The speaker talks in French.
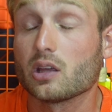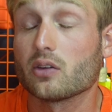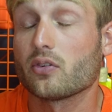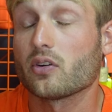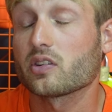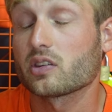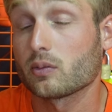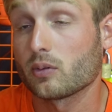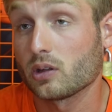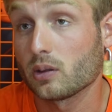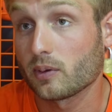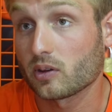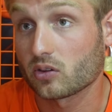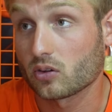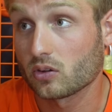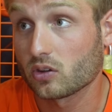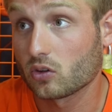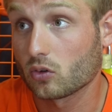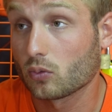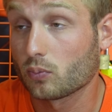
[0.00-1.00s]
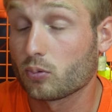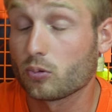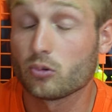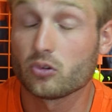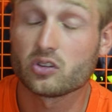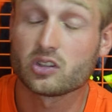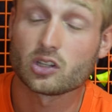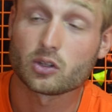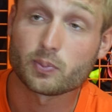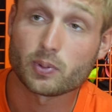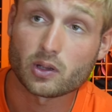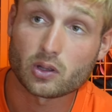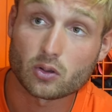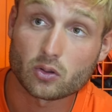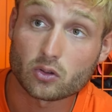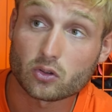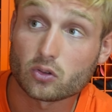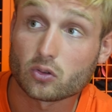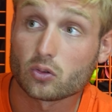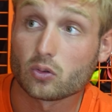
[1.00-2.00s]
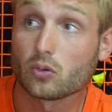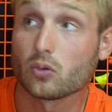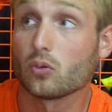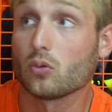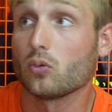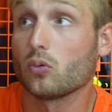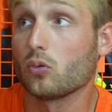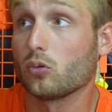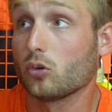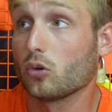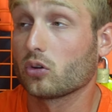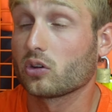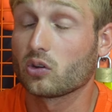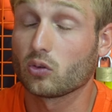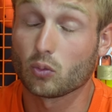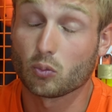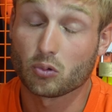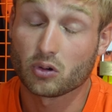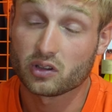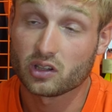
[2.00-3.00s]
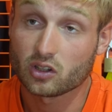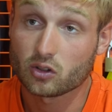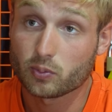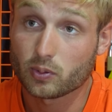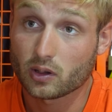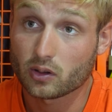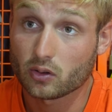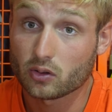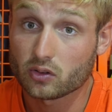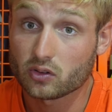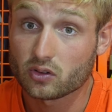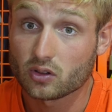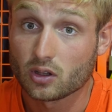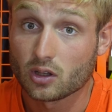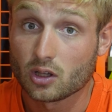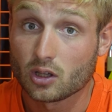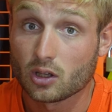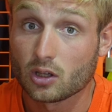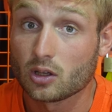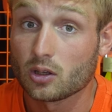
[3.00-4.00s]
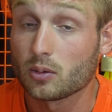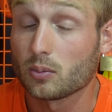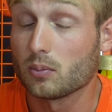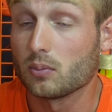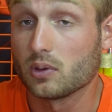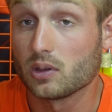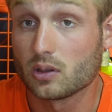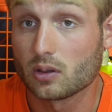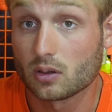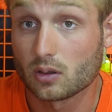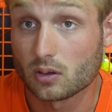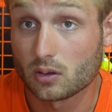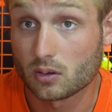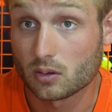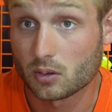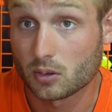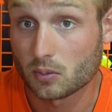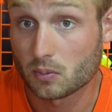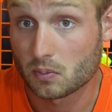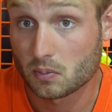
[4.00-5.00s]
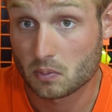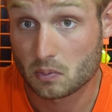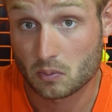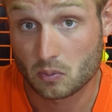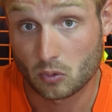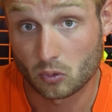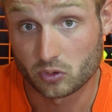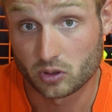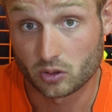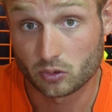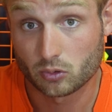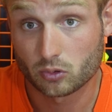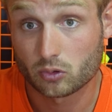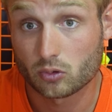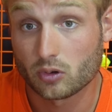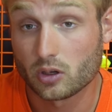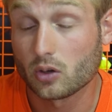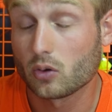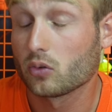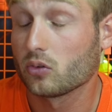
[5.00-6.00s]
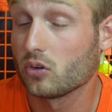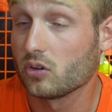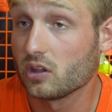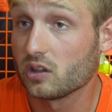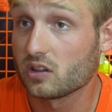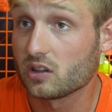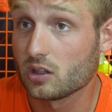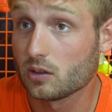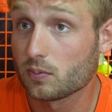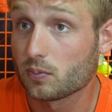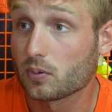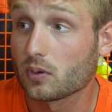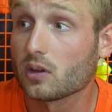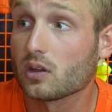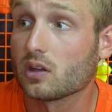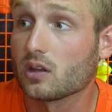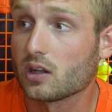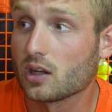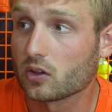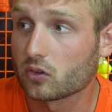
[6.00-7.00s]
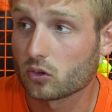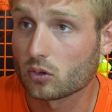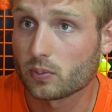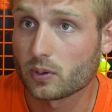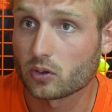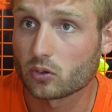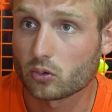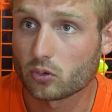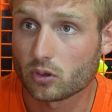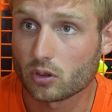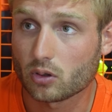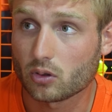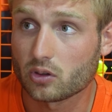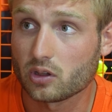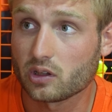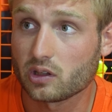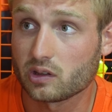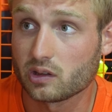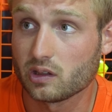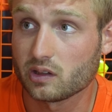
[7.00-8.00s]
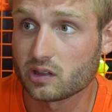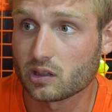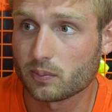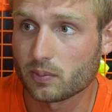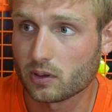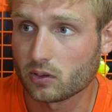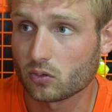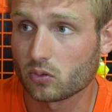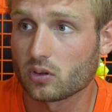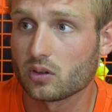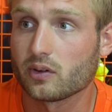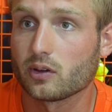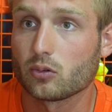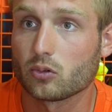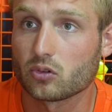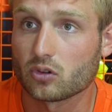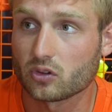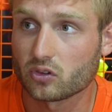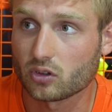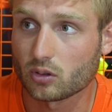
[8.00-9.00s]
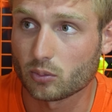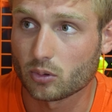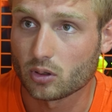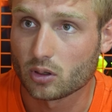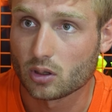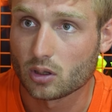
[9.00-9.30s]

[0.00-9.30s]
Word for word: Il y a forcément des personnes qui ont plus d'expérience ou d'autres qui ont moins d'expérience, mais on est tous collègues, on est une équipe, et là sur le patrouilleur, dès que, dès que ça pète, on y va tous ensemble.